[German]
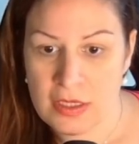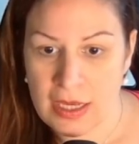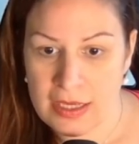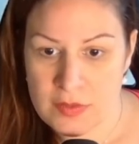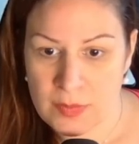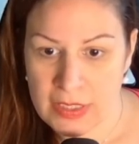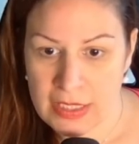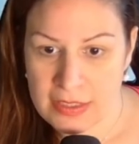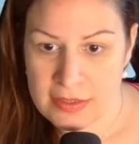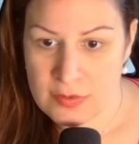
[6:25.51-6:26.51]
Also man
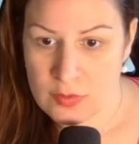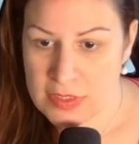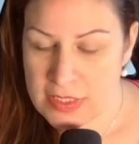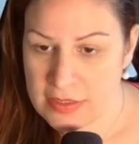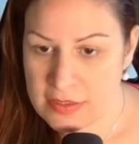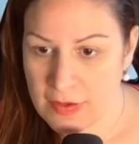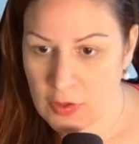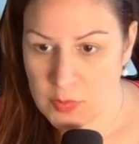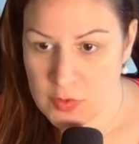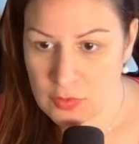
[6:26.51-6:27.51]
hat so gesehen zwei
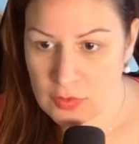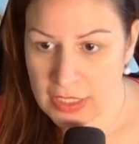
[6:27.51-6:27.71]
Optionen.